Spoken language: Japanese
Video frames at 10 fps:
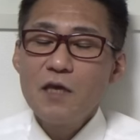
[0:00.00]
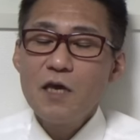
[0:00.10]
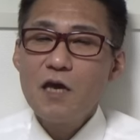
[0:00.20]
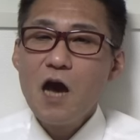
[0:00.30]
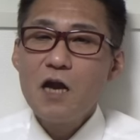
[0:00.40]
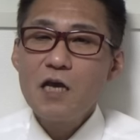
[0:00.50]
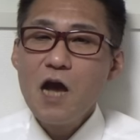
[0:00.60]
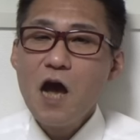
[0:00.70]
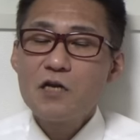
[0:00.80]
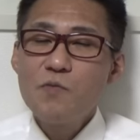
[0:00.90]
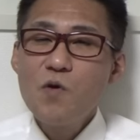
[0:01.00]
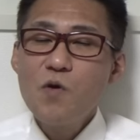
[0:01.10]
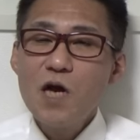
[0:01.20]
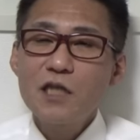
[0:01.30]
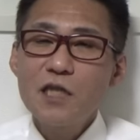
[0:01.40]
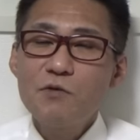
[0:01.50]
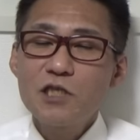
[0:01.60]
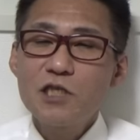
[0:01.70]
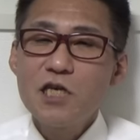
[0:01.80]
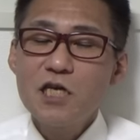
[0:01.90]
えー、あれか、あの、儲かって
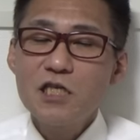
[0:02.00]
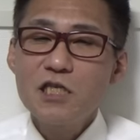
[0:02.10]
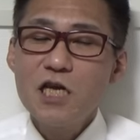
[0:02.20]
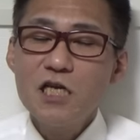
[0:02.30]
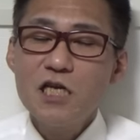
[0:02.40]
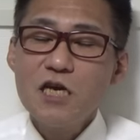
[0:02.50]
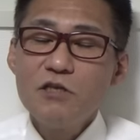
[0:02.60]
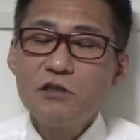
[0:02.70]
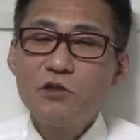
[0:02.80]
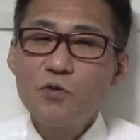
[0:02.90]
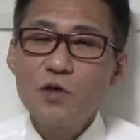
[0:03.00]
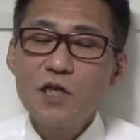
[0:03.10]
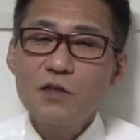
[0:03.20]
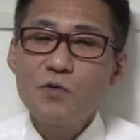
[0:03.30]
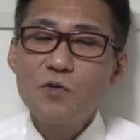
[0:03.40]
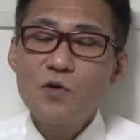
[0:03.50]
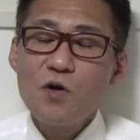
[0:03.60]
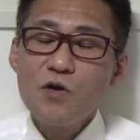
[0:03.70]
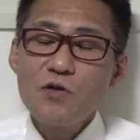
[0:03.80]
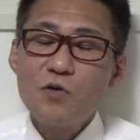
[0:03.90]
も賃上げしない、不届きなところ
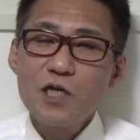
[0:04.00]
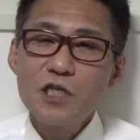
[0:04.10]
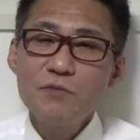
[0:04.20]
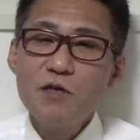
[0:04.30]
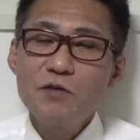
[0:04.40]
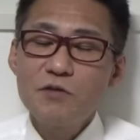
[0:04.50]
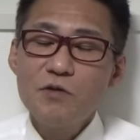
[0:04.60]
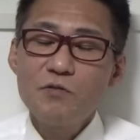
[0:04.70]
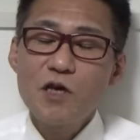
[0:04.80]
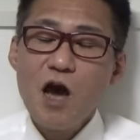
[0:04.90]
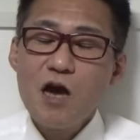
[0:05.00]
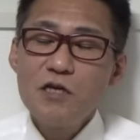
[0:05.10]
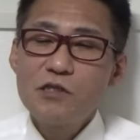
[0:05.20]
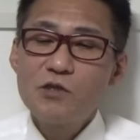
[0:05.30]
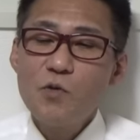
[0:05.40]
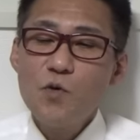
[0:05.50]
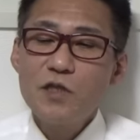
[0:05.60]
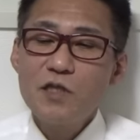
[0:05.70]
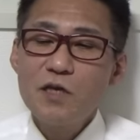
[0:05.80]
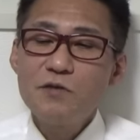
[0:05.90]
を懲らしめるっていうんなら、そう
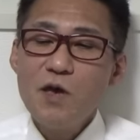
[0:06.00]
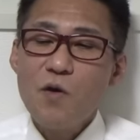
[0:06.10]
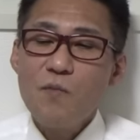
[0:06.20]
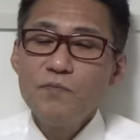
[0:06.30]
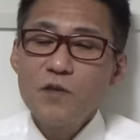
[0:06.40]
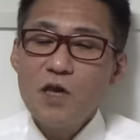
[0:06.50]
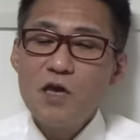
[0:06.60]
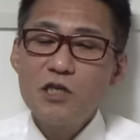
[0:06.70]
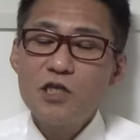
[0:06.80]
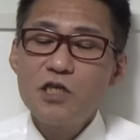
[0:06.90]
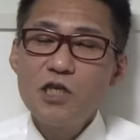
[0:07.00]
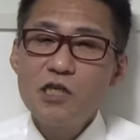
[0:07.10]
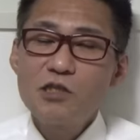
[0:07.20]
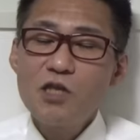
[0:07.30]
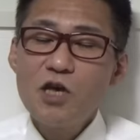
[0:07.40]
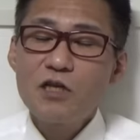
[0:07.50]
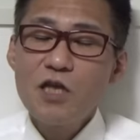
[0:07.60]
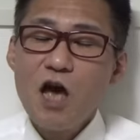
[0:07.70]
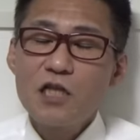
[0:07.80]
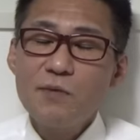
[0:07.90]
言ってくれよ。えー、支持率低下
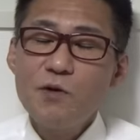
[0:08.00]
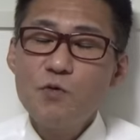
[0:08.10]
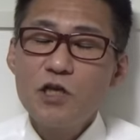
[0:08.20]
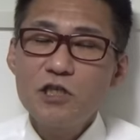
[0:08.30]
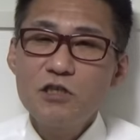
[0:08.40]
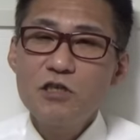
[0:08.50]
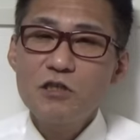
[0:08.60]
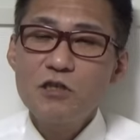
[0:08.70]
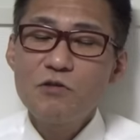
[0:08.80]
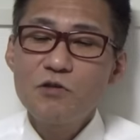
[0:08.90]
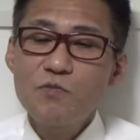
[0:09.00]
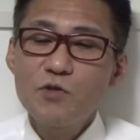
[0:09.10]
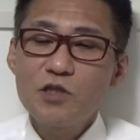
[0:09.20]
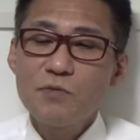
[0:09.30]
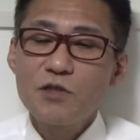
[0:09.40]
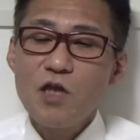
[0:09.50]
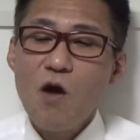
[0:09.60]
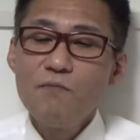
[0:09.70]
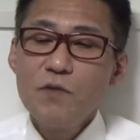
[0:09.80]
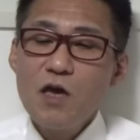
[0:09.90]
で頭おかしくなったのだと思っちゃいました
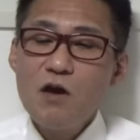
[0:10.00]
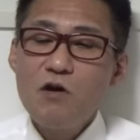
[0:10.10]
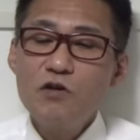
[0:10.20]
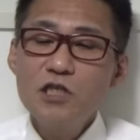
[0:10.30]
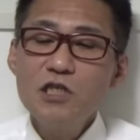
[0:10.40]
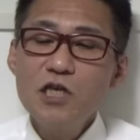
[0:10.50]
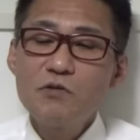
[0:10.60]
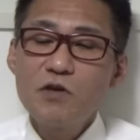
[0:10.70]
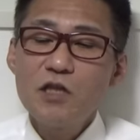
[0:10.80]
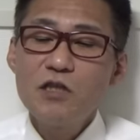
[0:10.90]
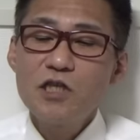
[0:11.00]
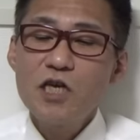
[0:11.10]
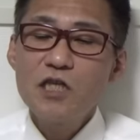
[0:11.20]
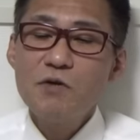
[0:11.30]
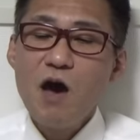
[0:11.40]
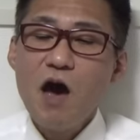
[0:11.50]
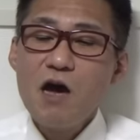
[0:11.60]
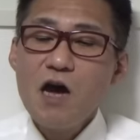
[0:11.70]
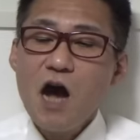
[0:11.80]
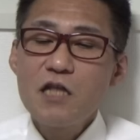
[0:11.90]
よ。えー、法人税の減税に
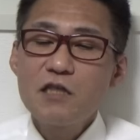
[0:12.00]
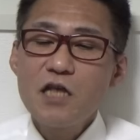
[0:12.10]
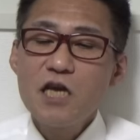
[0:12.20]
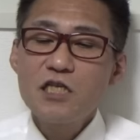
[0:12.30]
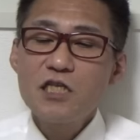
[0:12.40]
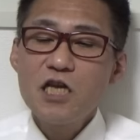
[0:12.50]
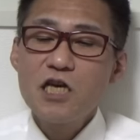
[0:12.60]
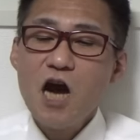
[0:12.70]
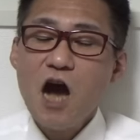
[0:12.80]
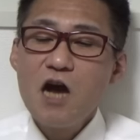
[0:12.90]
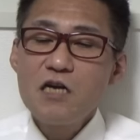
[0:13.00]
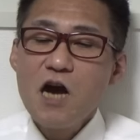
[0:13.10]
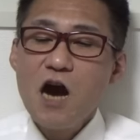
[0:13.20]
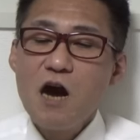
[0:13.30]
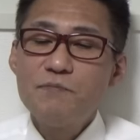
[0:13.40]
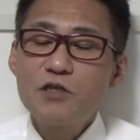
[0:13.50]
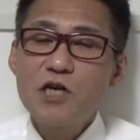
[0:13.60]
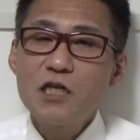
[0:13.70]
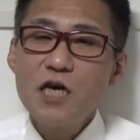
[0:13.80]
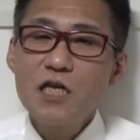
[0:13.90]
は反対しないが、あ
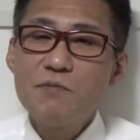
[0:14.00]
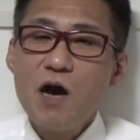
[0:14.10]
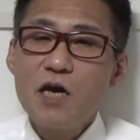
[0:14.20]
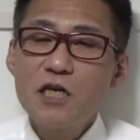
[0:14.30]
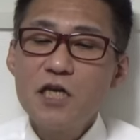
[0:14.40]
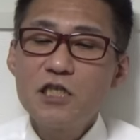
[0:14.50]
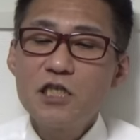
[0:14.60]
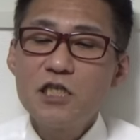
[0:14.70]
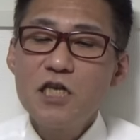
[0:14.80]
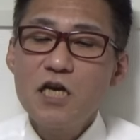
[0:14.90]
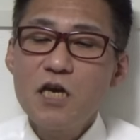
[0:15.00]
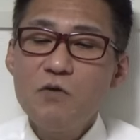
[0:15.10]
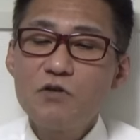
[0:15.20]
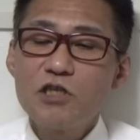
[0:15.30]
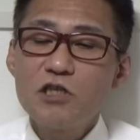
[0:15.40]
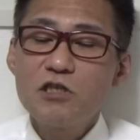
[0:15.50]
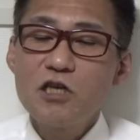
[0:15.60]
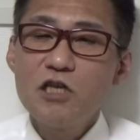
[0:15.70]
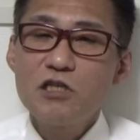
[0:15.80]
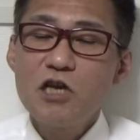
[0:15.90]
物価高に負けない賃上げを
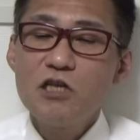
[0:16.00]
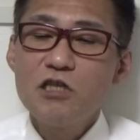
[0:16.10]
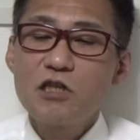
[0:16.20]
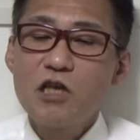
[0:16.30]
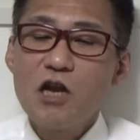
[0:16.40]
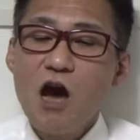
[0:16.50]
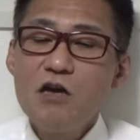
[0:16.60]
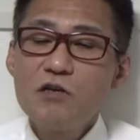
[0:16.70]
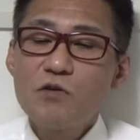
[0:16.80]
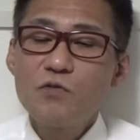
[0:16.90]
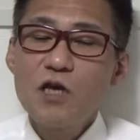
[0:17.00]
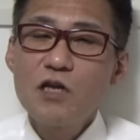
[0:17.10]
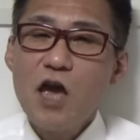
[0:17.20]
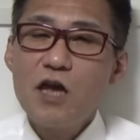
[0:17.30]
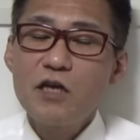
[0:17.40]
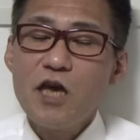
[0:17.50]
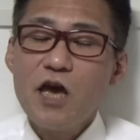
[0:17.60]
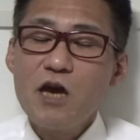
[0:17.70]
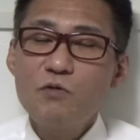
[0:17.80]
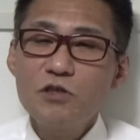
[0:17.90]
実現したいんだったら、こんなのや
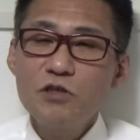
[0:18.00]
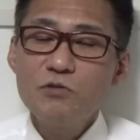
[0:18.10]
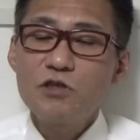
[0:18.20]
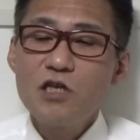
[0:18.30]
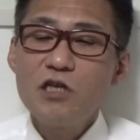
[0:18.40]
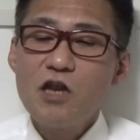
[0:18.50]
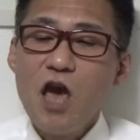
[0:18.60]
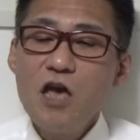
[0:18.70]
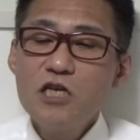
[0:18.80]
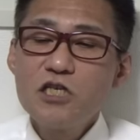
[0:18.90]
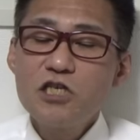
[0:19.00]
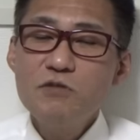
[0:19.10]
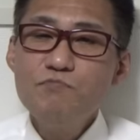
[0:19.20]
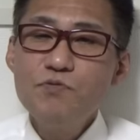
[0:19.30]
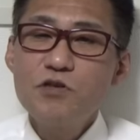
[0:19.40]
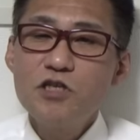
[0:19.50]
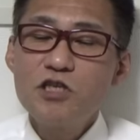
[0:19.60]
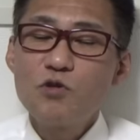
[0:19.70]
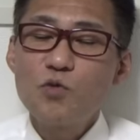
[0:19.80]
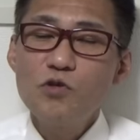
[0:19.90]
ややこしいことしないでね、シンプル
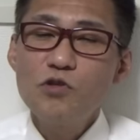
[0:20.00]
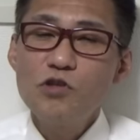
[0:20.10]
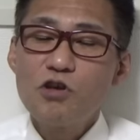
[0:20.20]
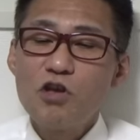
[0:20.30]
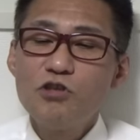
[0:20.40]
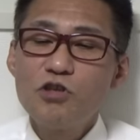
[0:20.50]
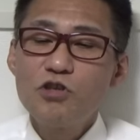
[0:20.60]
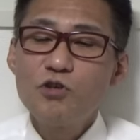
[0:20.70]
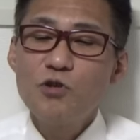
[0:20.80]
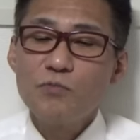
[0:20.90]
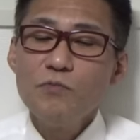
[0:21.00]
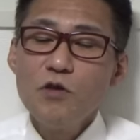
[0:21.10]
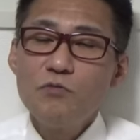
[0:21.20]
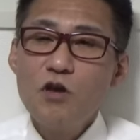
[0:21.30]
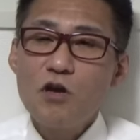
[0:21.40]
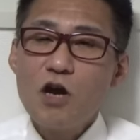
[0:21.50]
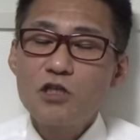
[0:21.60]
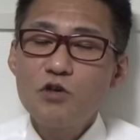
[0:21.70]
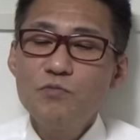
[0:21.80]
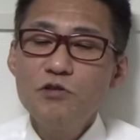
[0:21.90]
に所得税減税しる。で、
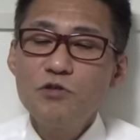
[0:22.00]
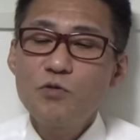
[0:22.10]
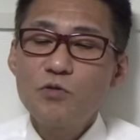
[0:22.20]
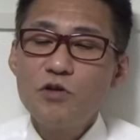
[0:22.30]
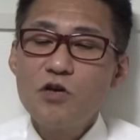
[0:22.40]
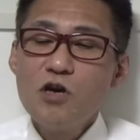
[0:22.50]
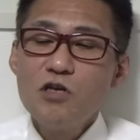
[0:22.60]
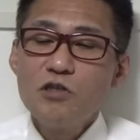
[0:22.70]
可処分所得、